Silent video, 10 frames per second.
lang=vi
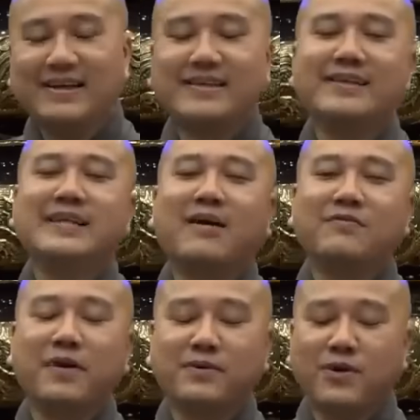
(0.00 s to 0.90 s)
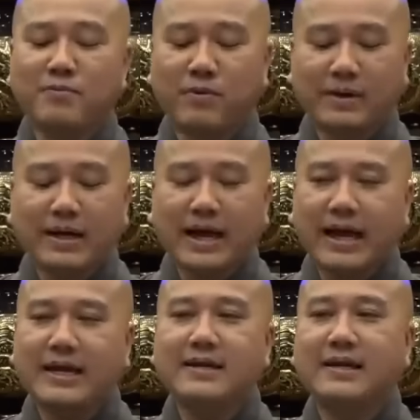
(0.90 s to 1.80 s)
Nhưng Đạo Phật có một cái
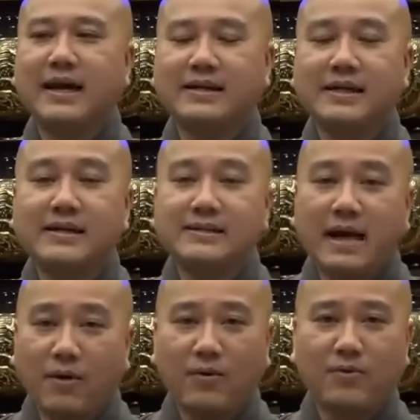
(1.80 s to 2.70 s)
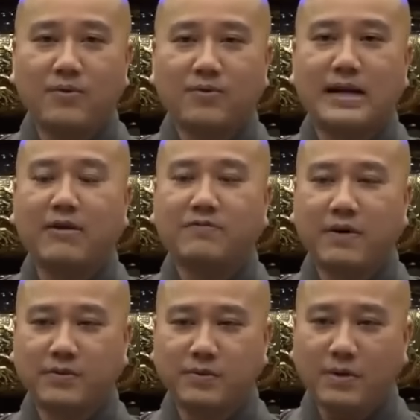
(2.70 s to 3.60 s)
hay là đến đâu Đạo
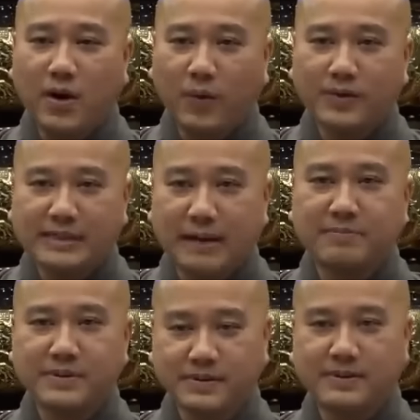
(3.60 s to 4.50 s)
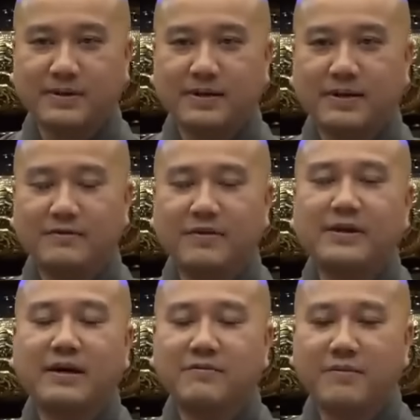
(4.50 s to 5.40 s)
Phật cũng hội nhập được
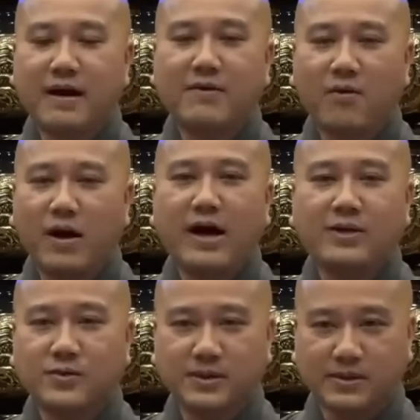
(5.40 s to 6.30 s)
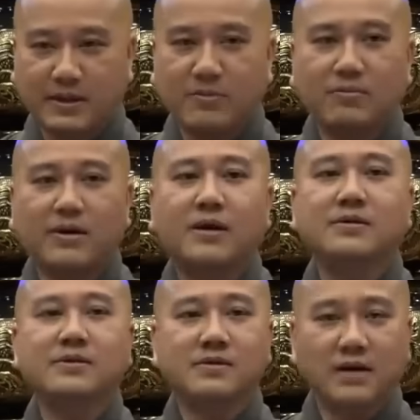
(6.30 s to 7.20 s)
với cái văn hóa truyền thống ở
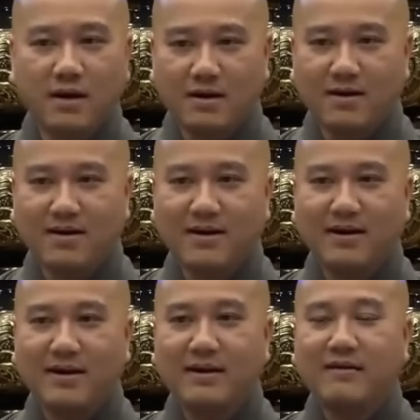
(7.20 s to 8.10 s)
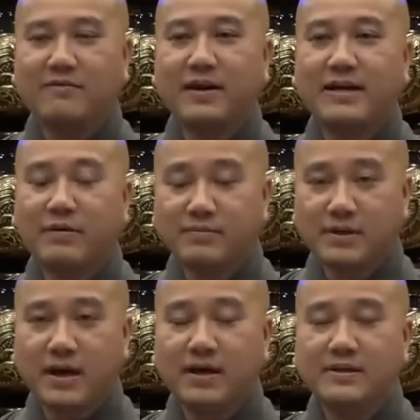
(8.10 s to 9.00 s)
đất nước đó. Và
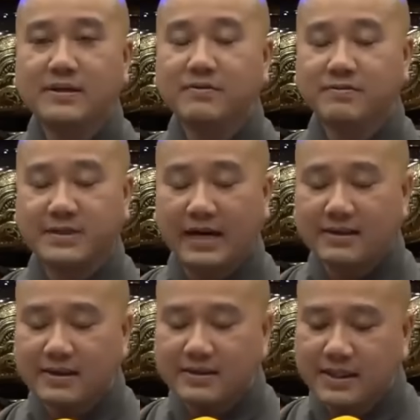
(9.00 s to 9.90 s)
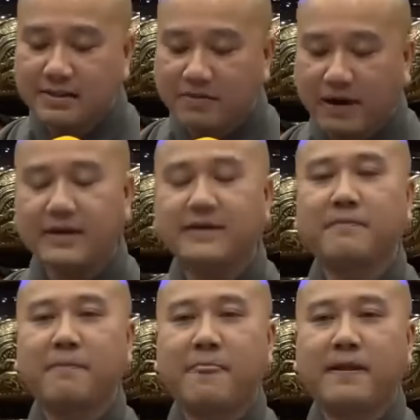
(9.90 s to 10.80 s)
đồng thời như chẳng những như vậy
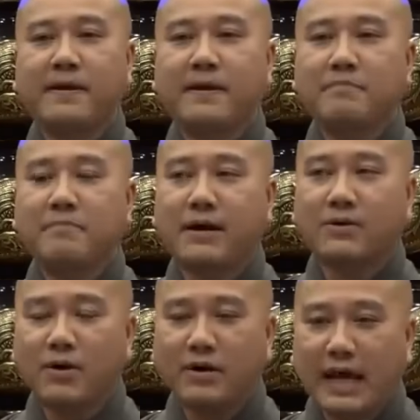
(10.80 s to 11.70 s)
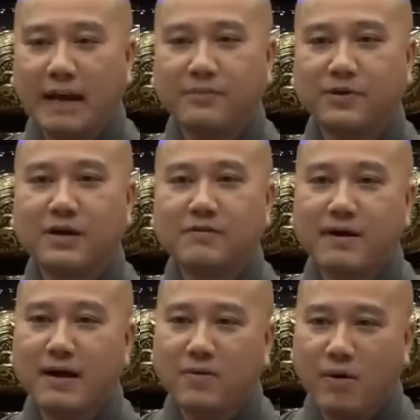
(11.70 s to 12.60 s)
mà còn làm cho cái
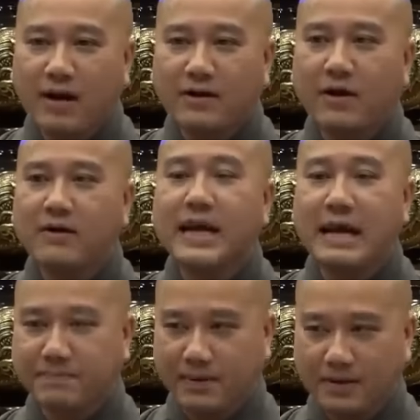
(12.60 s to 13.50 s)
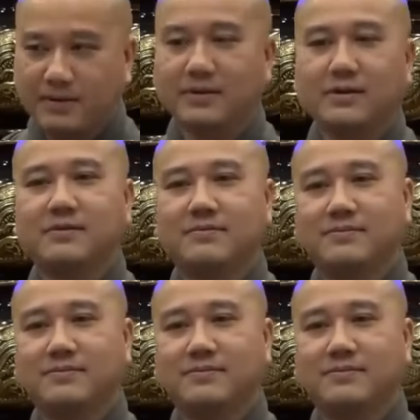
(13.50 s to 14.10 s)
văn hóa đó đẹp hơn nữa.